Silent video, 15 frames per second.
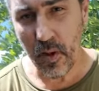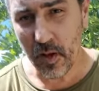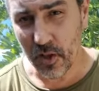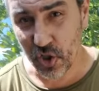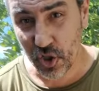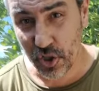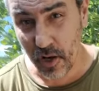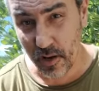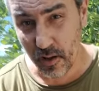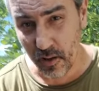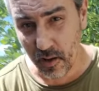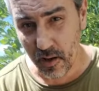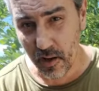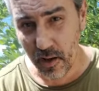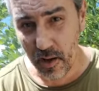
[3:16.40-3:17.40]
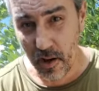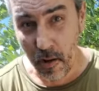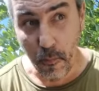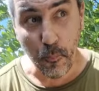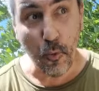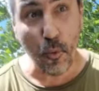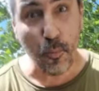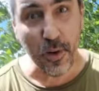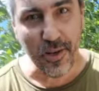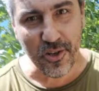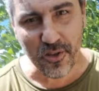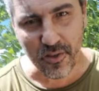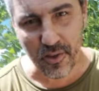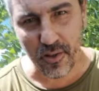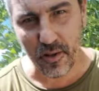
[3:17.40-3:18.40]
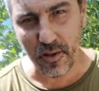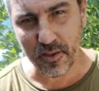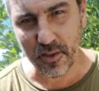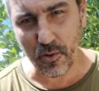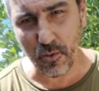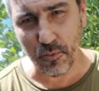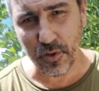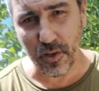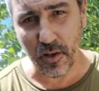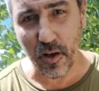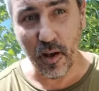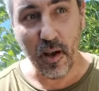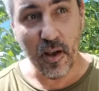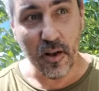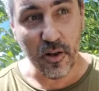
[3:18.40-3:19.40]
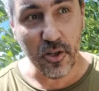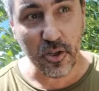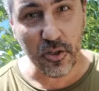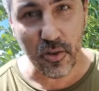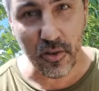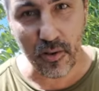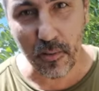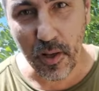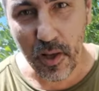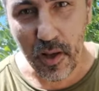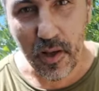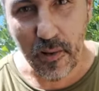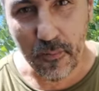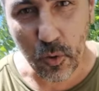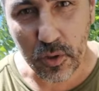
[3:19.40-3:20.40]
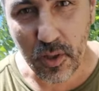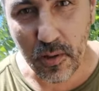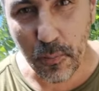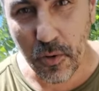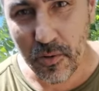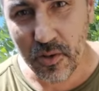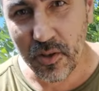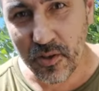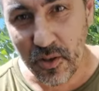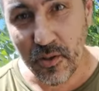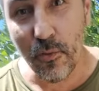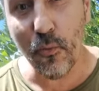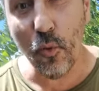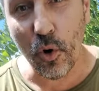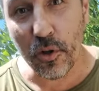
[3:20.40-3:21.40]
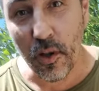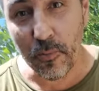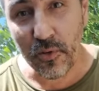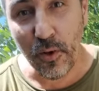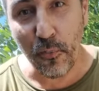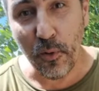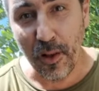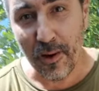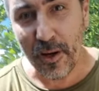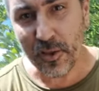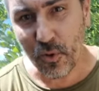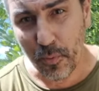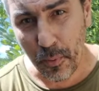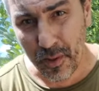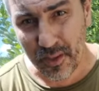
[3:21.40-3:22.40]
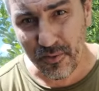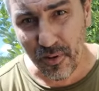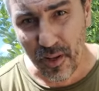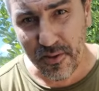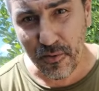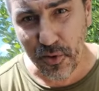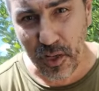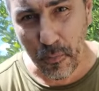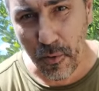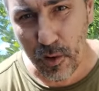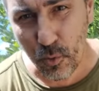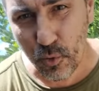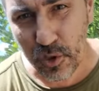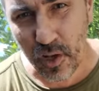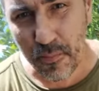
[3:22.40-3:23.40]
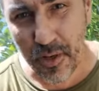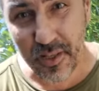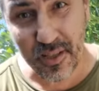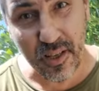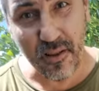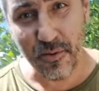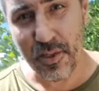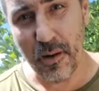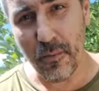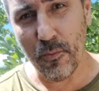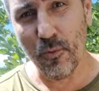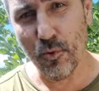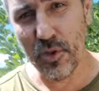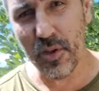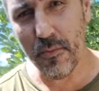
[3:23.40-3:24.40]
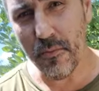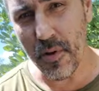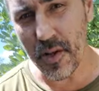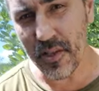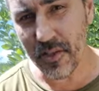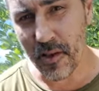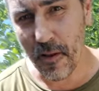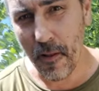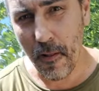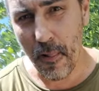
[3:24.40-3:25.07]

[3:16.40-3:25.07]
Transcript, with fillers: отжарила публично, на глазах у всех. Лишил это, вот это, его там дефлорацию произвела не в самое лучшее место, не в самом лучшем месте.